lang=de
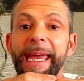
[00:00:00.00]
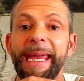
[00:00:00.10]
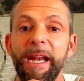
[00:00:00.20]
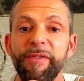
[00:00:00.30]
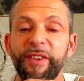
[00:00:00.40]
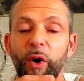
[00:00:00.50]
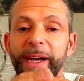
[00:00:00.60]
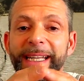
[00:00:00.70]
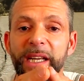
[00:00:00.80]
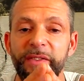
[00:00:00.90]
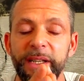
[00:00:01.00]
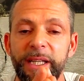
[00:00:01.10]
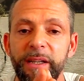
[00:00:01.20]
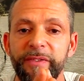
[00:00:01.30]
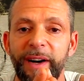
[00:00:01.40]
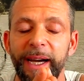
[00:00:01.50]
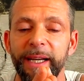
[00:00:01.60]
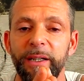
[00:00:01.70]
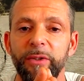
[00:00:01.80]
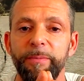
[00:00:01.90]
hilft euch definitiv
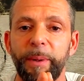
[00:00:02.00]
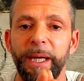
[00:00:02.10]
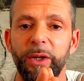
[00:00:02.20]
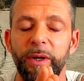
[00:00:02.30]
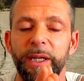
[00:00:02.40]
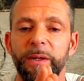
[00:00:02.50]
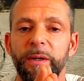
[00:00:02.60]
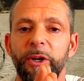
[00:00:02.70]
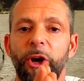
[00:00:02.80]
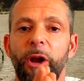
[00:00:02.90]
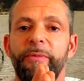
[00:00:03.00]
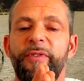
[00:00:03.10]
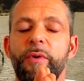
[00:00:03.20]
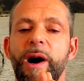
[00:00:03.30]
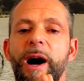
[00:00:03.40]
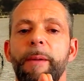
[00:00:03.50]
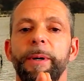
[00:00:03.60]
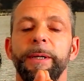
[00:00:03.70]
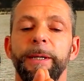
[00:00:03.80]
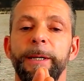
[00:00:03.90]
weiter und bringt euch natürlich einem
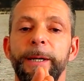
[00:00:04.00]
Vorhaben